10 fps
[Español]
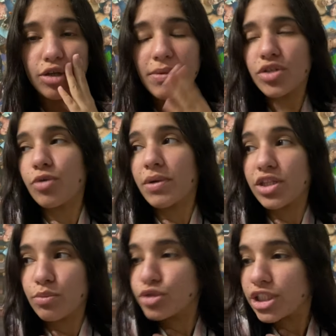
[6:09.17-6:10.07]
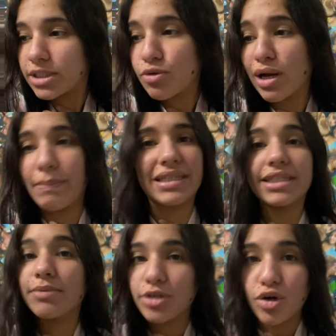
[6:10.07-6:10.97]
Me sorprendió muchísimo que me
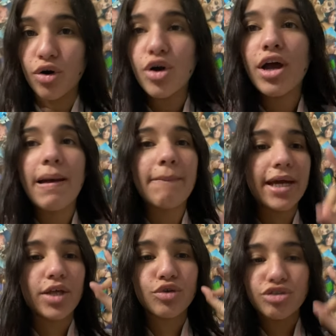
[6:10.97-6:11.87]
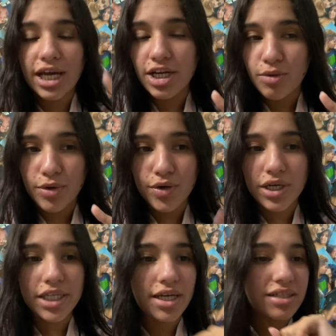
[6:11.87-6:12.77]
sirvió. Me quedó tal y como yo
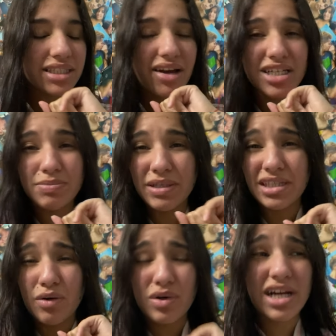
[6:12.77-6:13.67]
quería. Está espectacular.